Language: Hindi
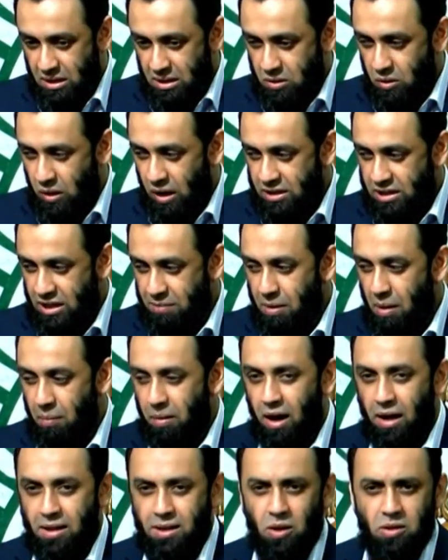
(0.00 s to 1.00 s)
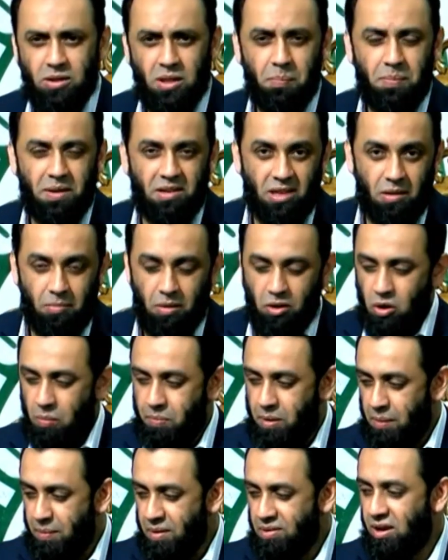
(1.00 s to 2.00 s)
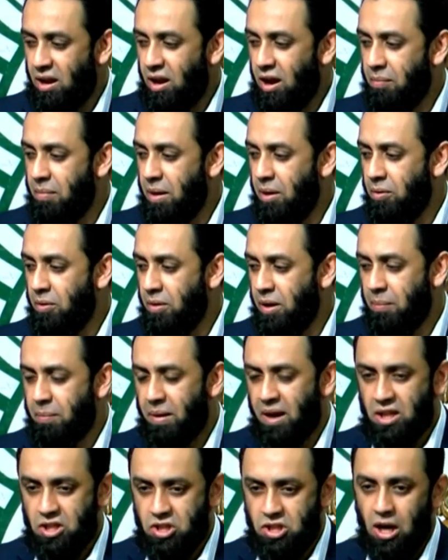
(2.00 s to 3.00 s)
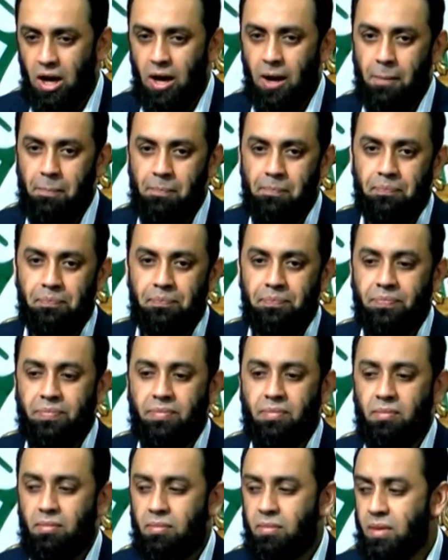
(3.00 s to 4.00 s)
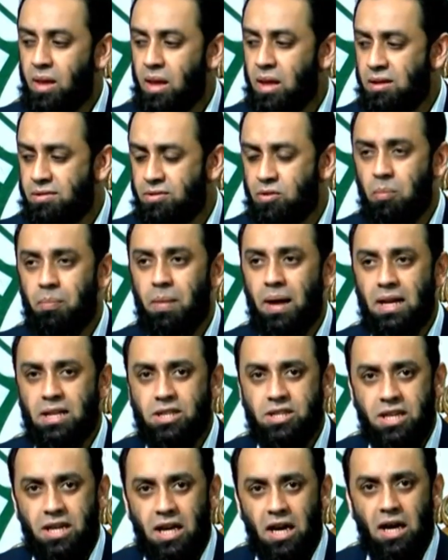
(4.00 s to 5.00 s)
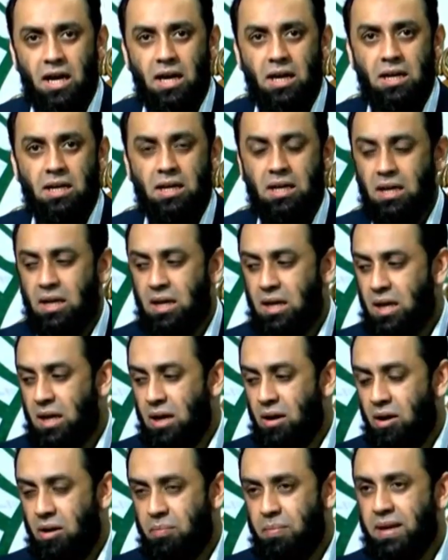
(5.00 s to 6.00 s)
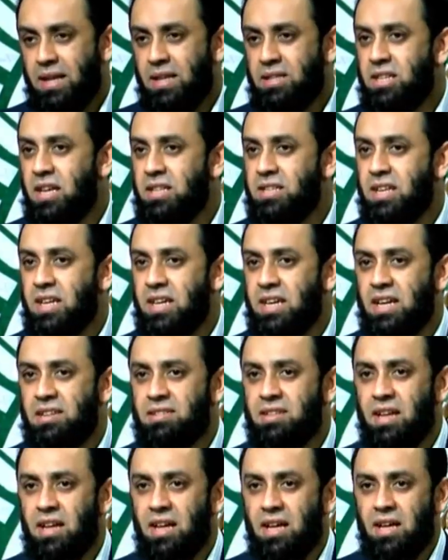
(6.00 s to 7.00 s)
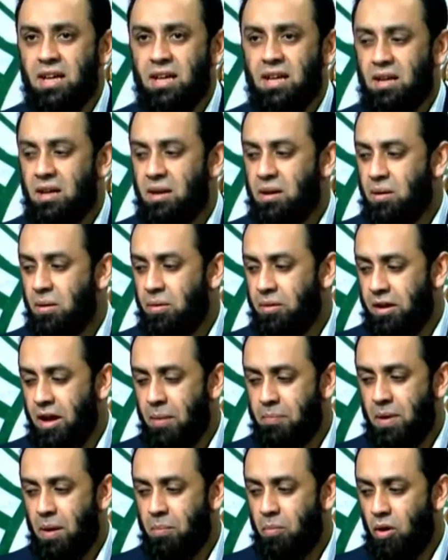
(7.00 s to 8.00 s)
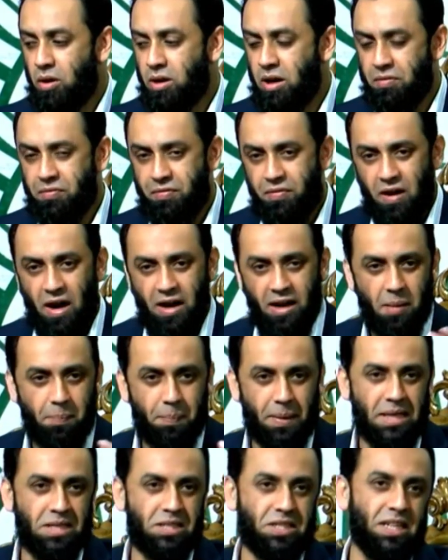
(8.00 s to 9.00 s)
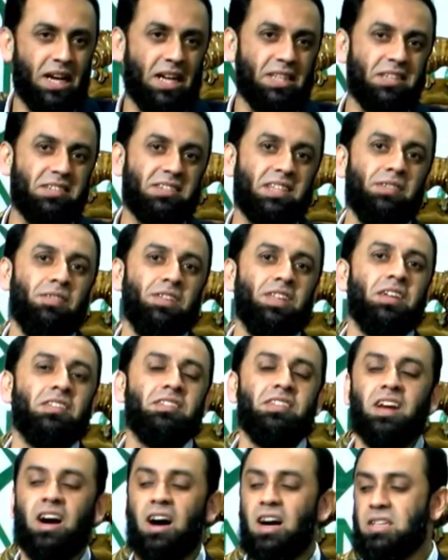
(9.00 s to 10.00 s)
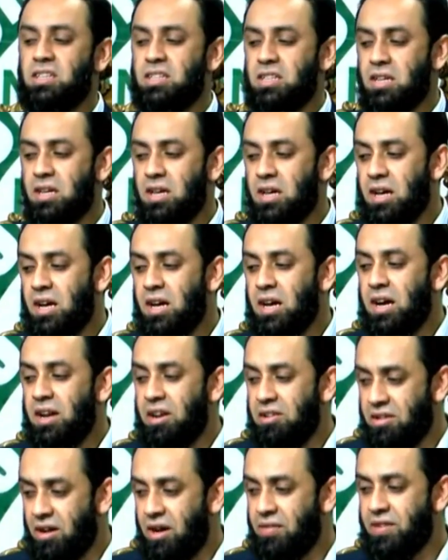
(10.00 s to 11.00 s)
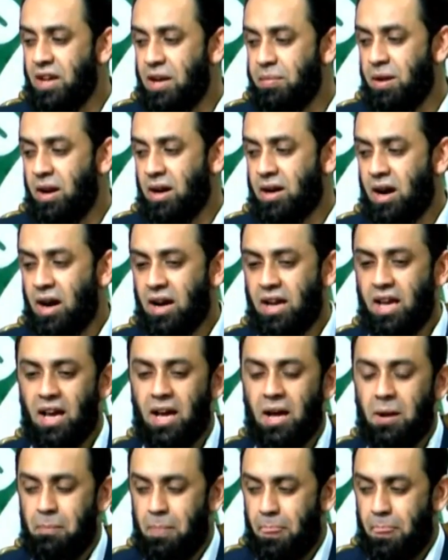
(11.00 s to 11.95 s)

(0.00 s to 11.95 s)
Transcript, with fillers: तो आज ये मामला ना होते पीसीबी को फिर भी सलाम है उन्होंने बड़ा अच्छा इसको मैनेज किया और बड़े अच्छे तरीके से उन्होंने अपना मौक़ आगे पेश किया जिसकी वजह से आज रिज़र्व डे भी रखा गया है